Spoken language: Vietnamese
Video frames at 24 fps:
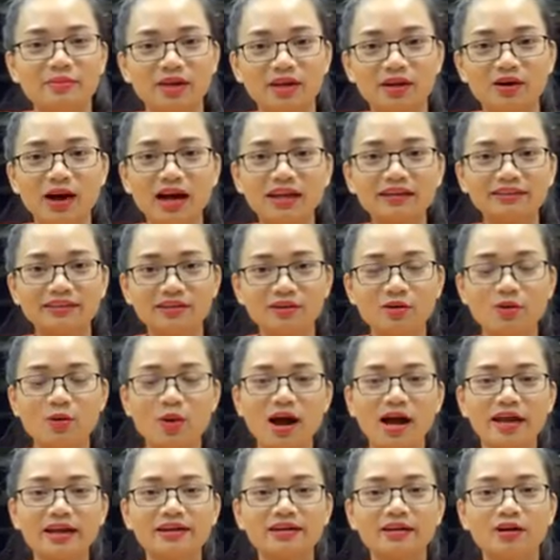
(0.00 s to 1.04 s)
mình có ăn nhiều quá
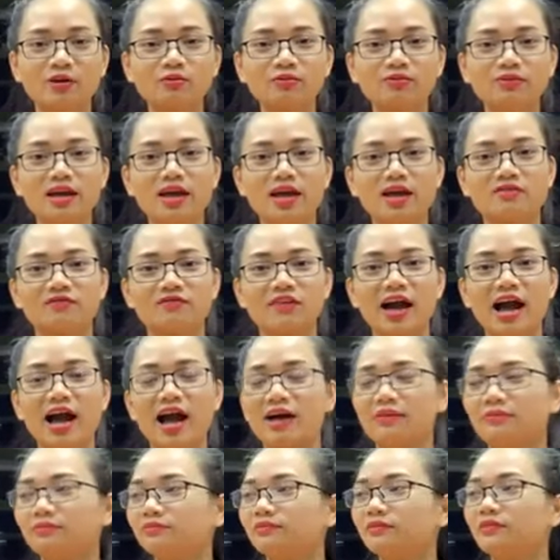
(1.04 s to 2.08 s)
hay không, và